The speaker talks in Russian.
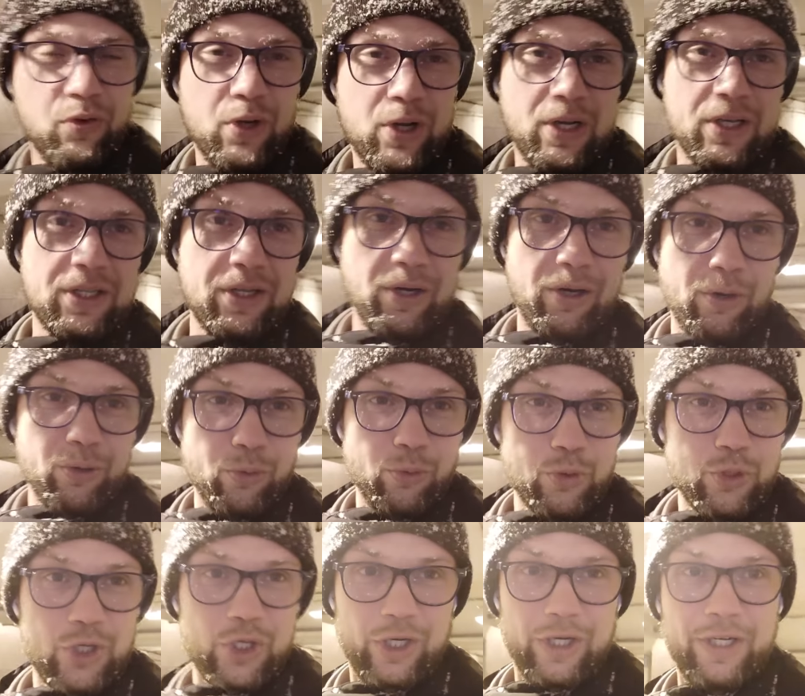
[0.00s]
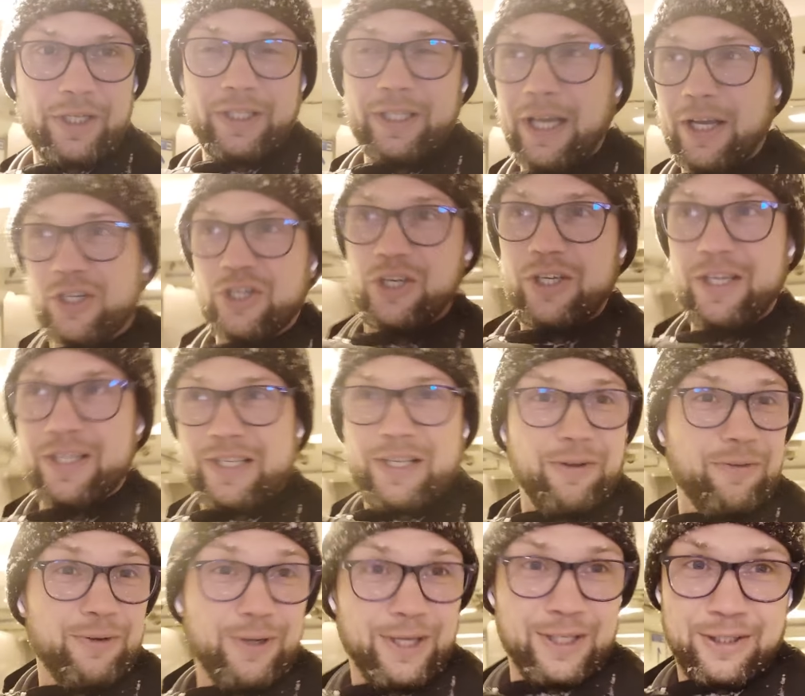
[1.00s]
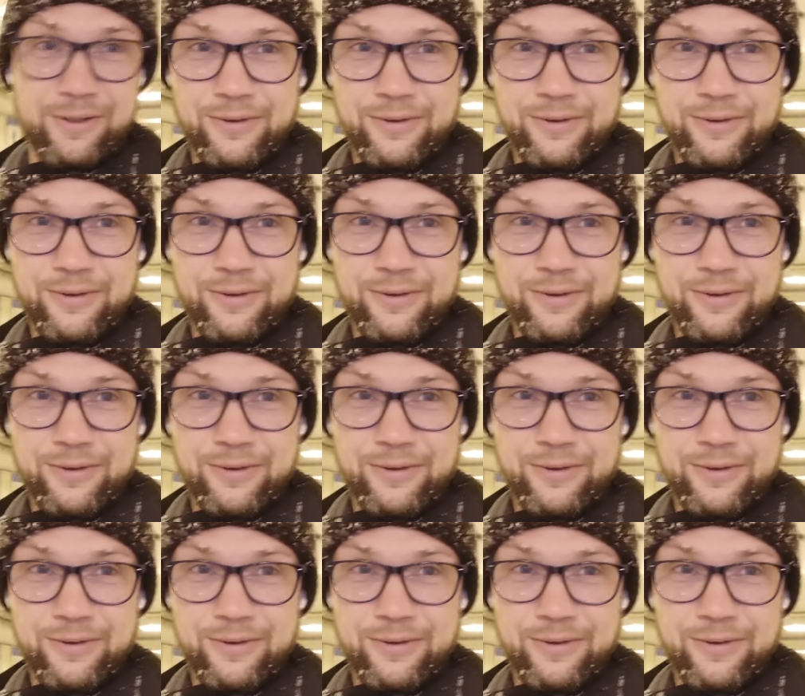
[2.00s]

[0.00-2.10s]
вы выглядели лучше, даже если вы